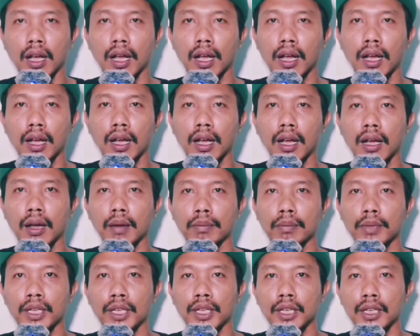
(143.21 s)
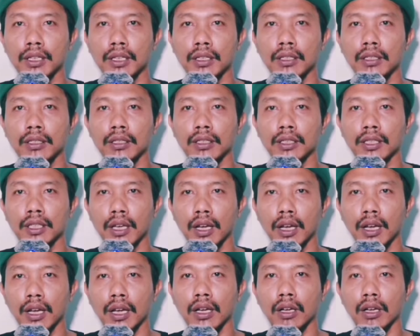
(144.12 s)
Amin
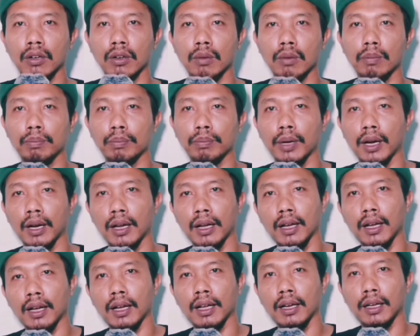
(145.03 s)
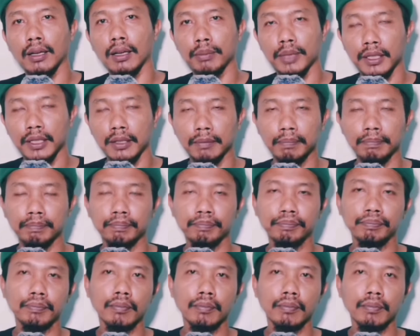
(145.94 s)
ya Rabbal 'Alamin.